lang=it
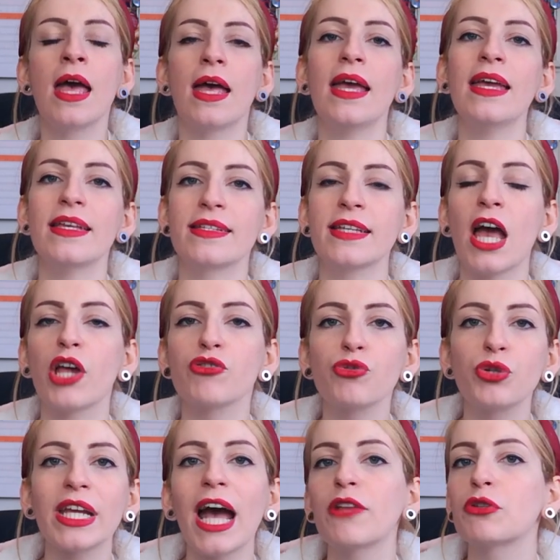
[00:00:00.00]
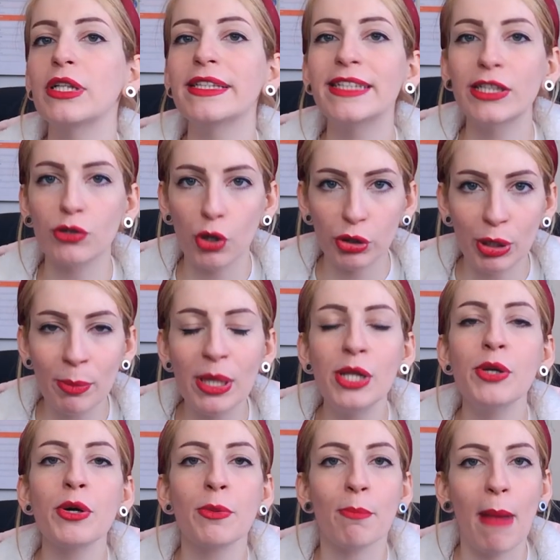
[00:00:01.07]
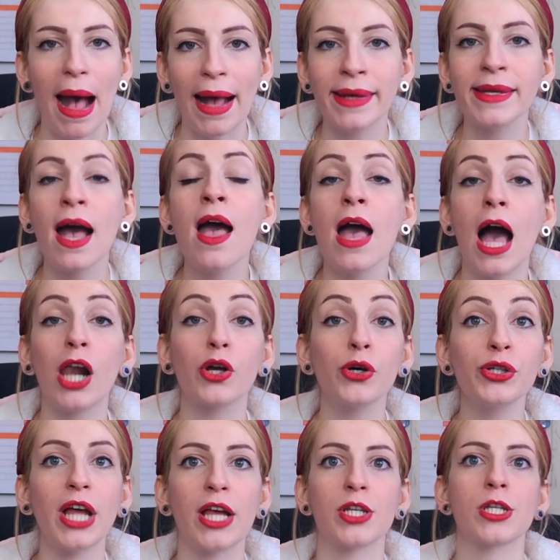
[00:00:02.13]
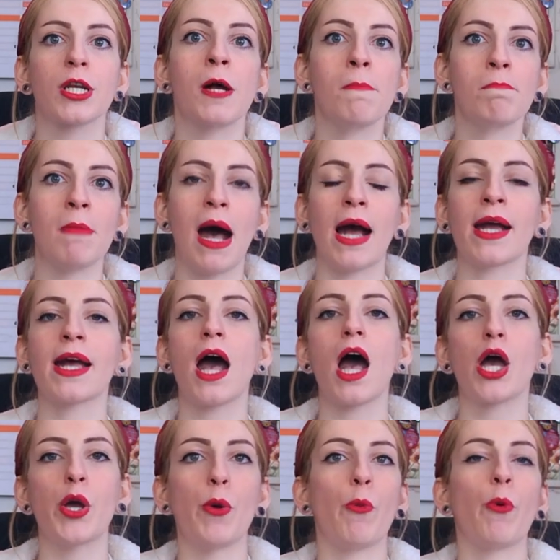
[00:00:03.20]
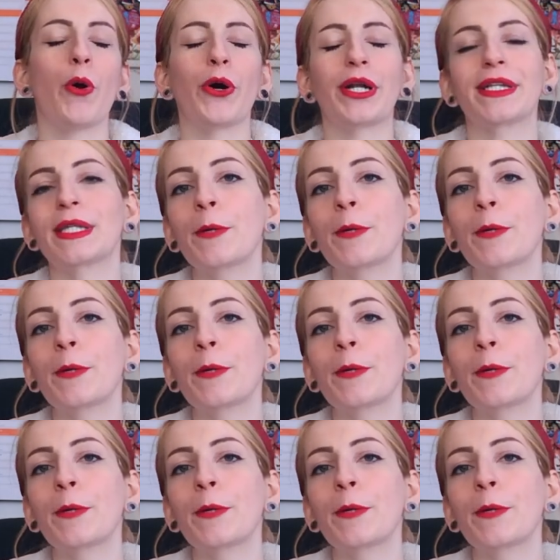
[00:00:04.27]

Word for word: e si è aggiudicato il titolo di miglior manga al Kodansha Manga Award.